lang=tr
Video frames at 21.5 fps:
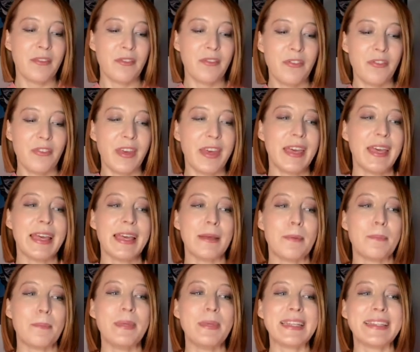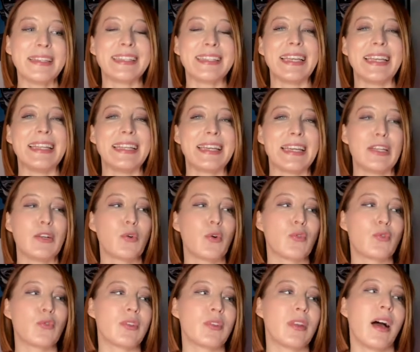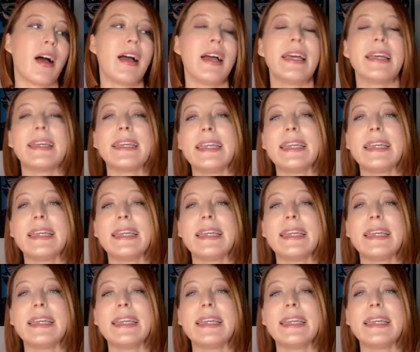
Ve bir tehlikeli konu da